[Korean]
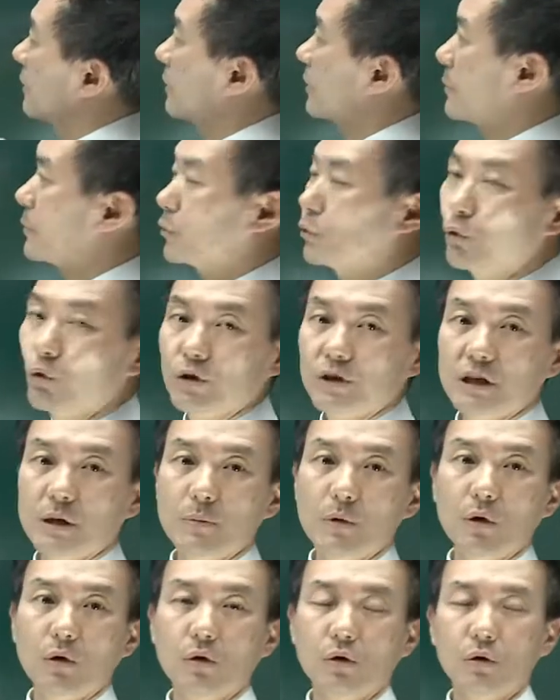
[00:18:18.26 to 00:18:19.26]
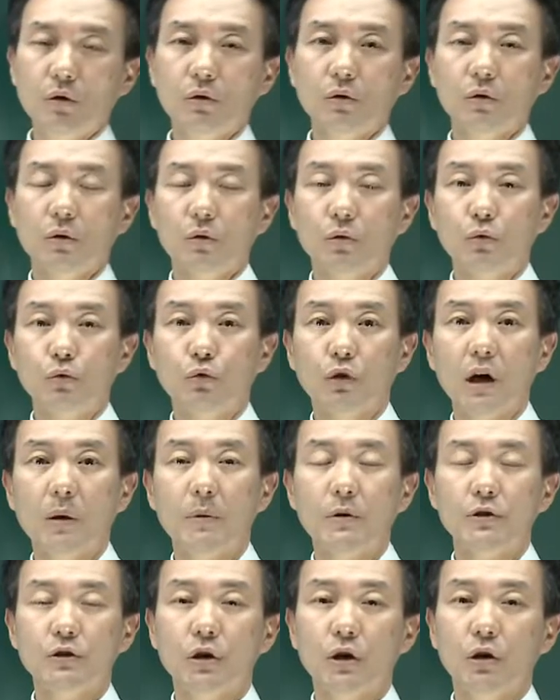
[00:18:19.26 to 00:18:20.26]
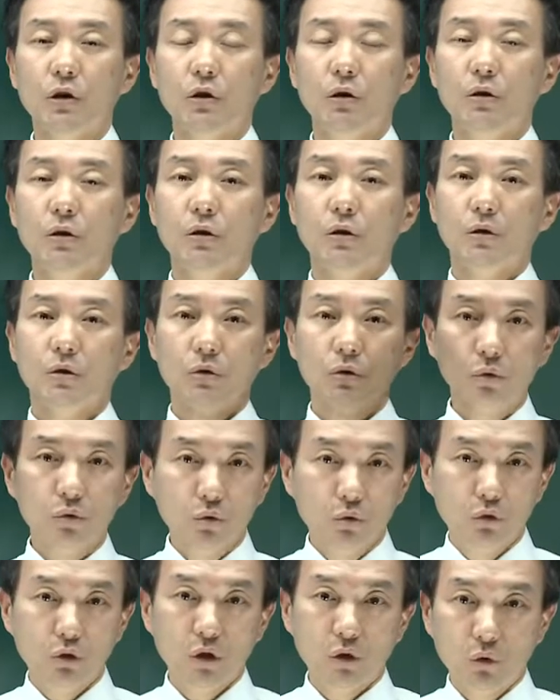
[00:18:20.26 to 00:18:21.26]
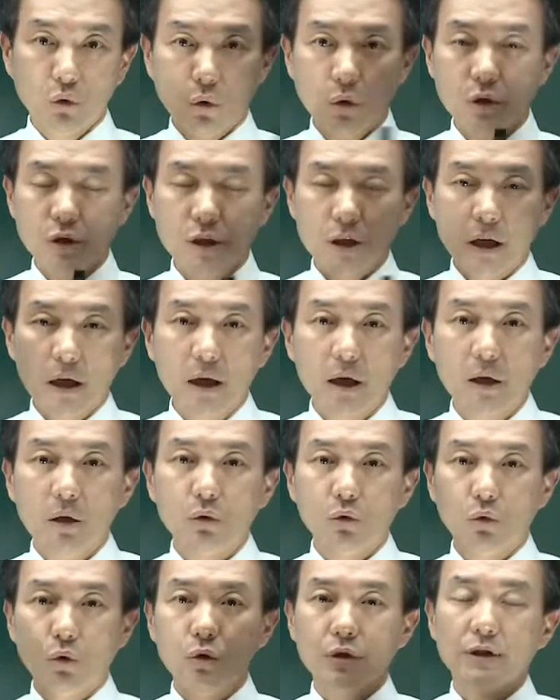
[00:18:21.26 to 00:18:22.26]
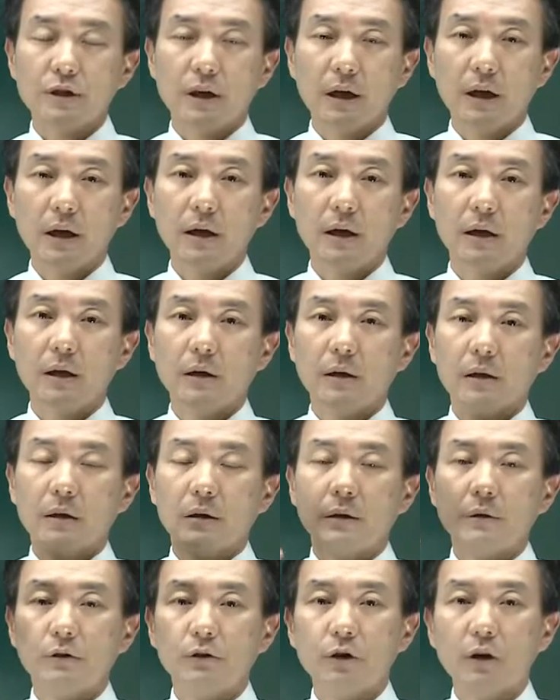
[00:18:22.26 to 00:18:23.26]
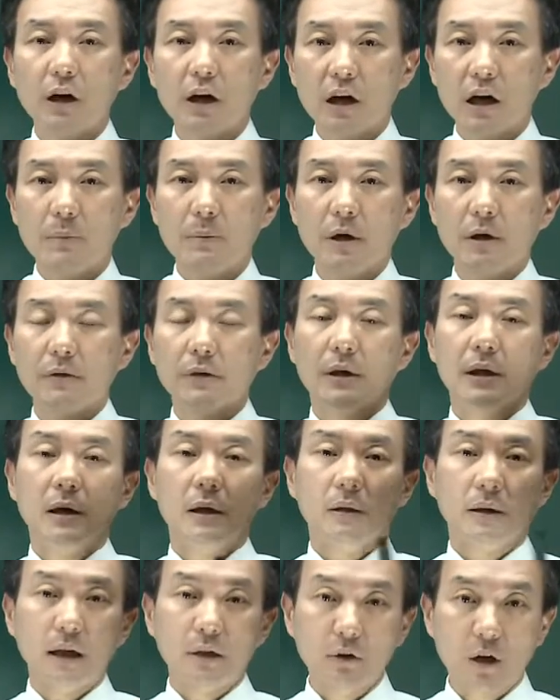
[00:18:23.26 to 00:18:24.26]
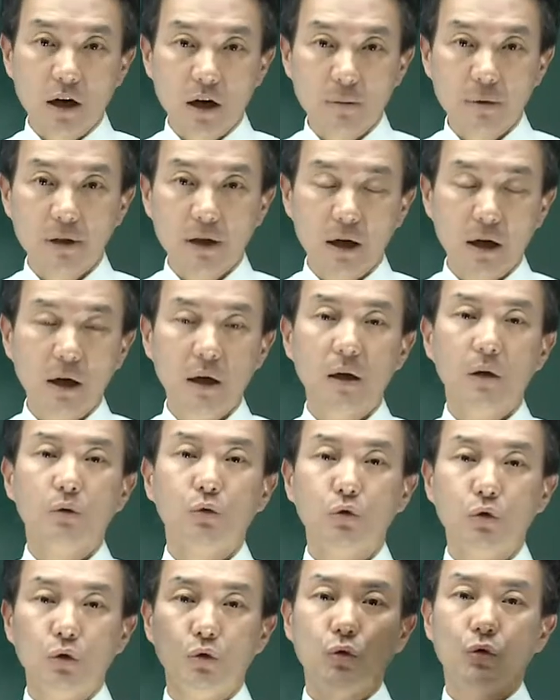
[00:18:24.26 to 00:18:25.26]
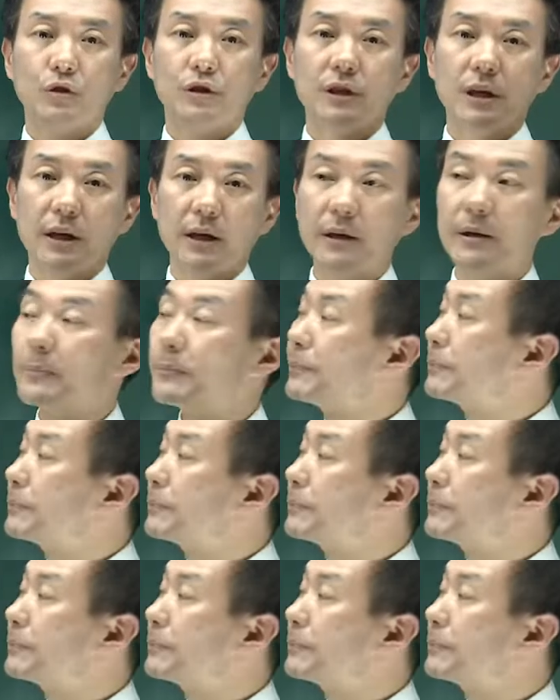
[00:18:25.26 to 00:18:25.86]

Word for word: 그러면 동시에 하면 그는 누가 먼저예요? 둘이 동시에 동시에 너가 안 하면 나도 안 합니다. 둘이 동시에